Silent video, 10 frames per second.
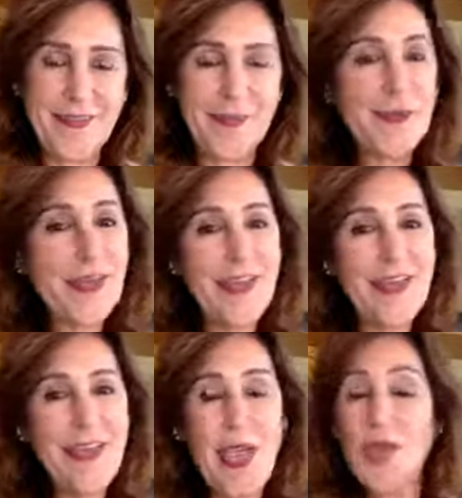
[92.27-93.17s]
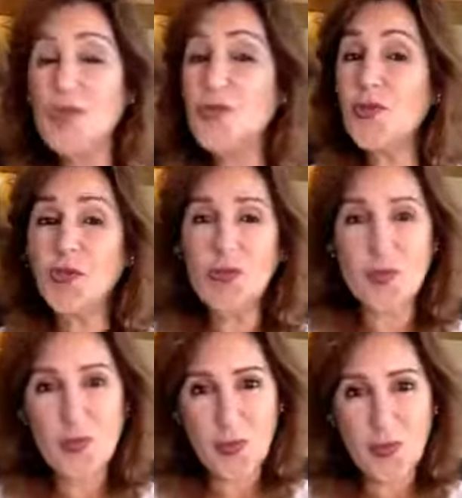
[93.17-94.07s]
¿Ok? Yo no
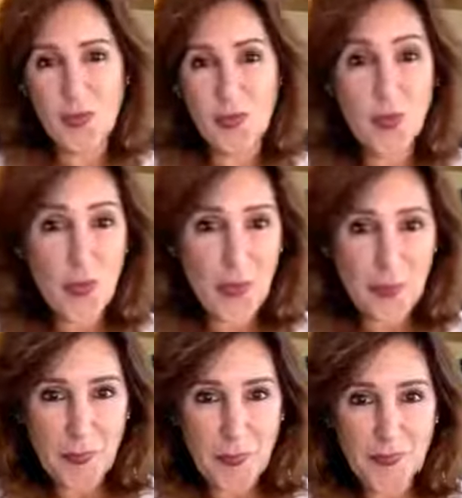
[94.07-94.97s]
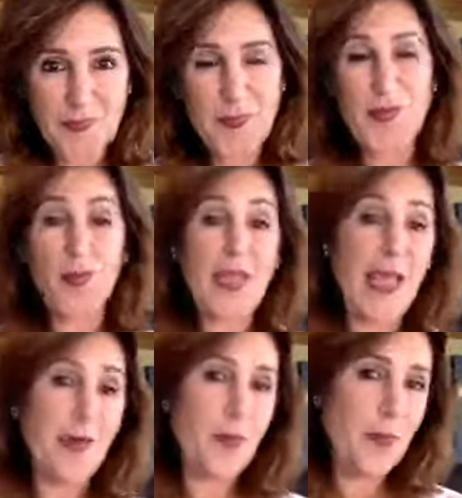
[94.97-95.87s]
soy un cuerpo, yo
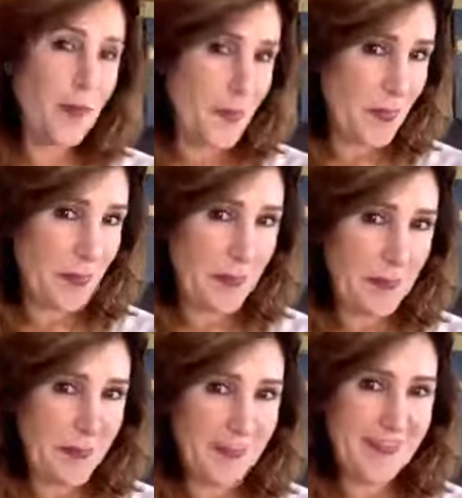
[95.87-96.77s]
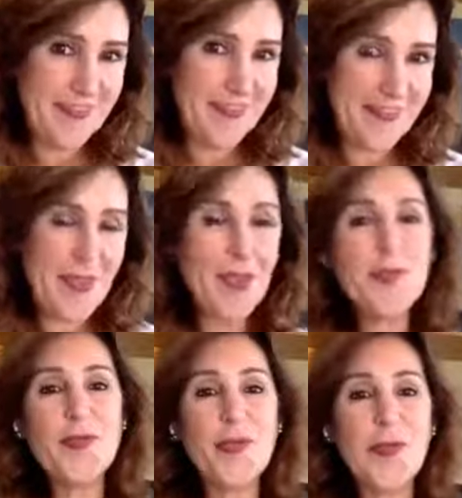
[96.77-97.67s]
tengo un cuerpo.
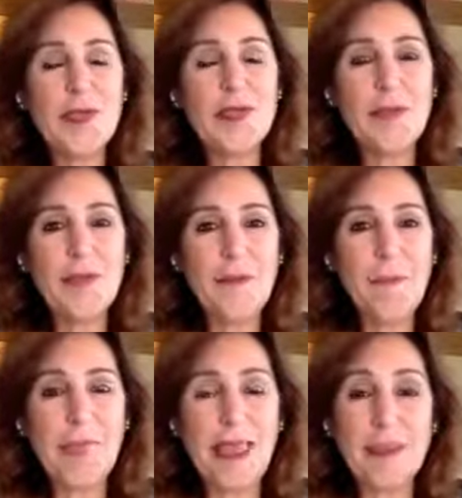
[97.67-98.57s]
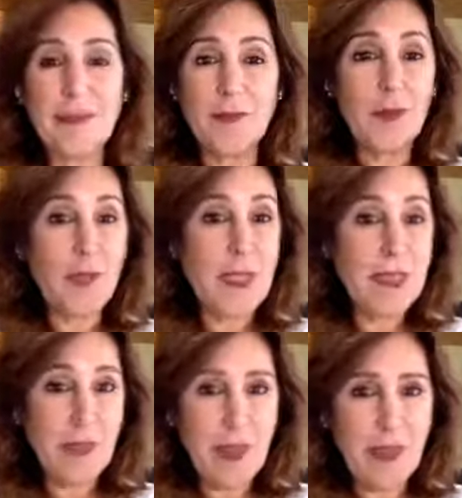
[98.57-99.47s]
Yo lo que soy es un
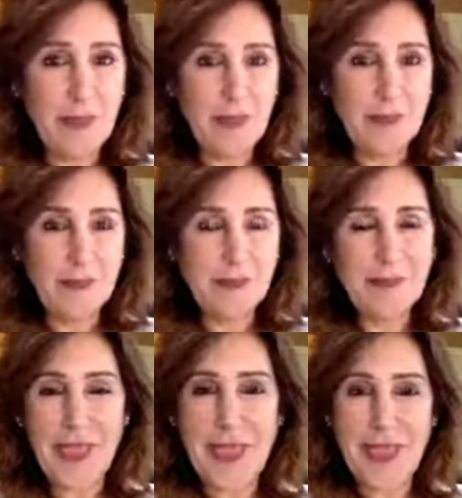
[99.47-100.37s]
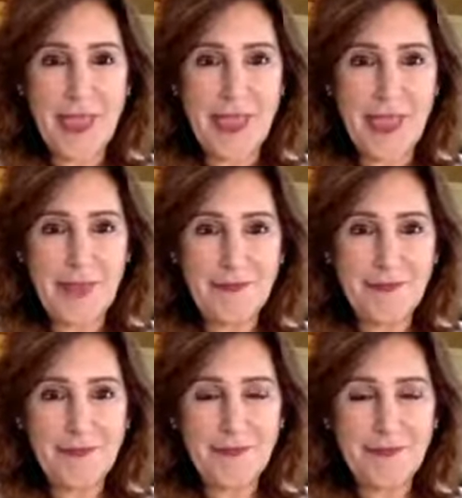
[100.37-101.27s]
espíritu, energía,
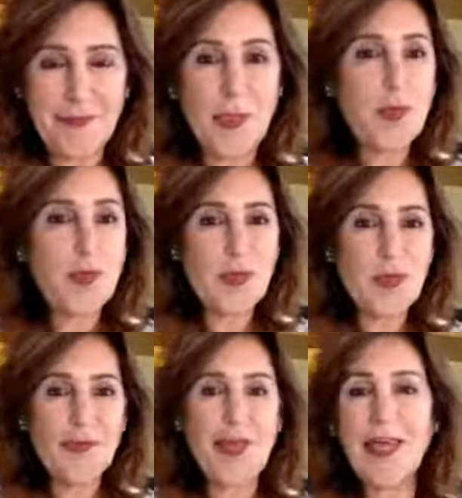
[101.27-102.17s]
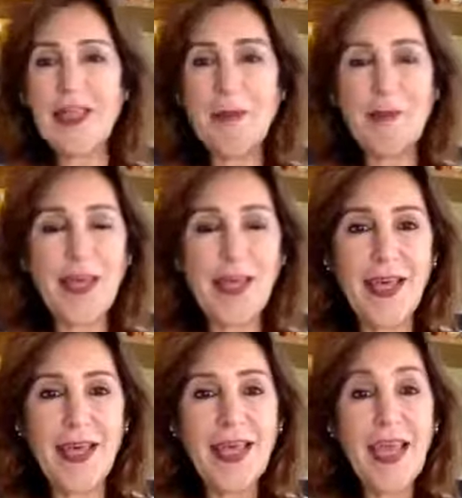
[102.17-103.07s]
luz
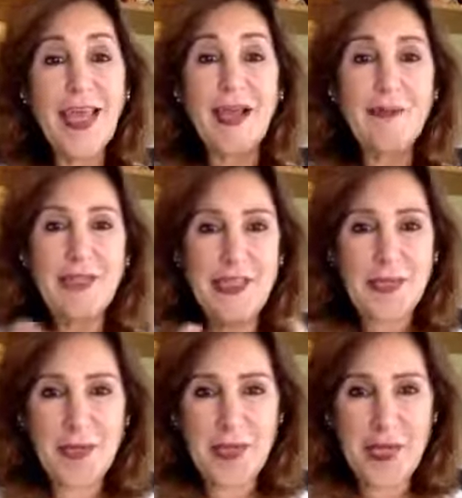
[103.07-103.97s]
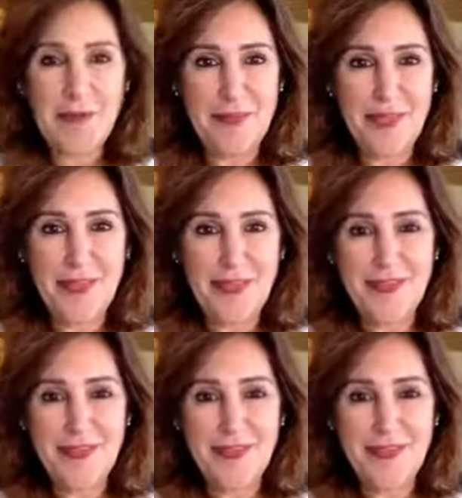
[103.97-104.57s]
atrapada gravitacionalmente.